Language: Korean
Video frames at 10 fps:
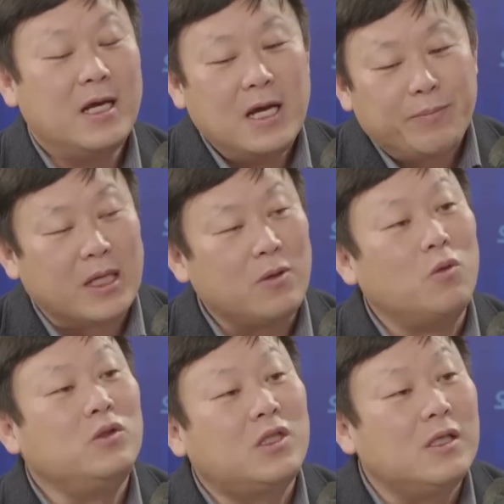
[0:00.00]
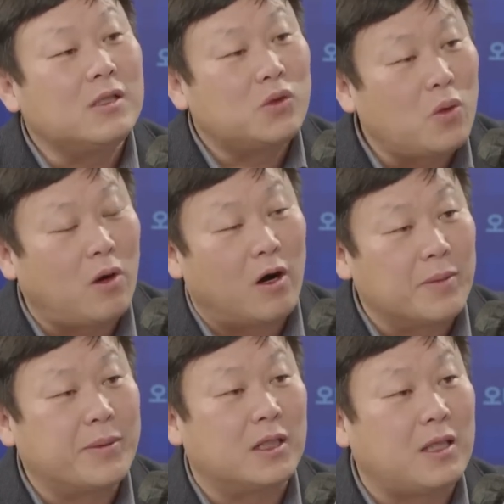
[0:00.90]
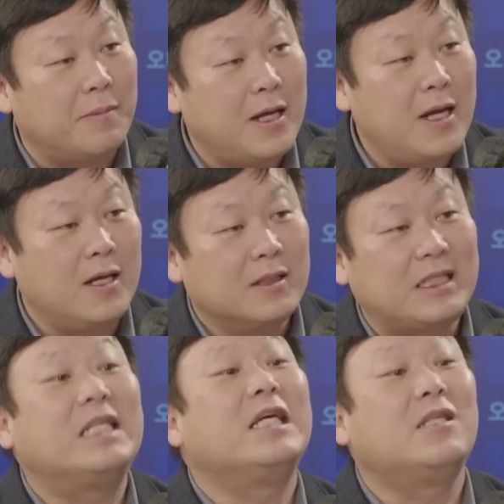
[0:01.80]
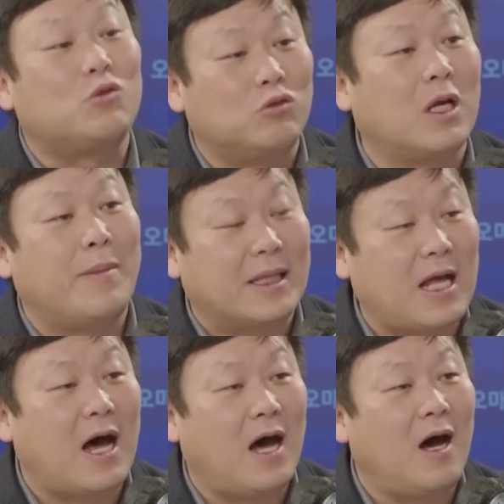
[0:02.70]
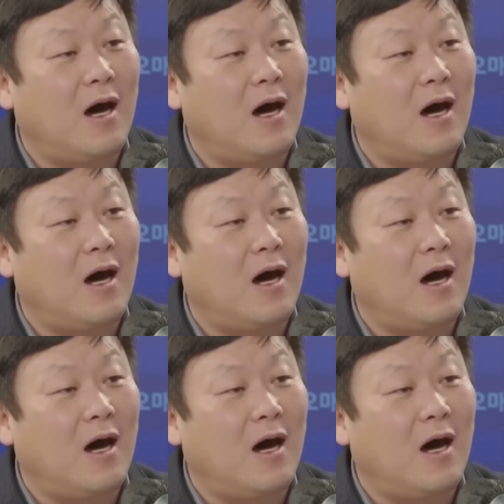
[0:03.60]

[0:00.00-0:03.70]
빈곤층일수록 어렵기 때문에 네. 차등해서 주는 게 맞다.